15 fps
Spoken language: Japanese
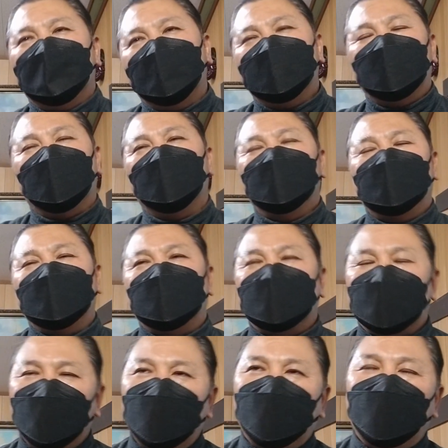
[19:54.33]
で、掃除
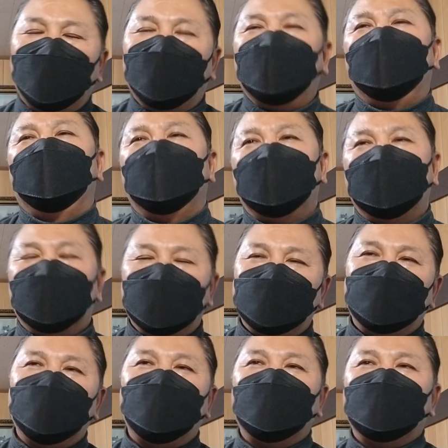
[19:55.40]
して、
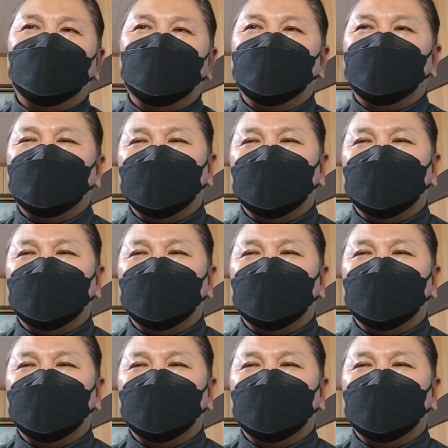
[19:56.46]
で、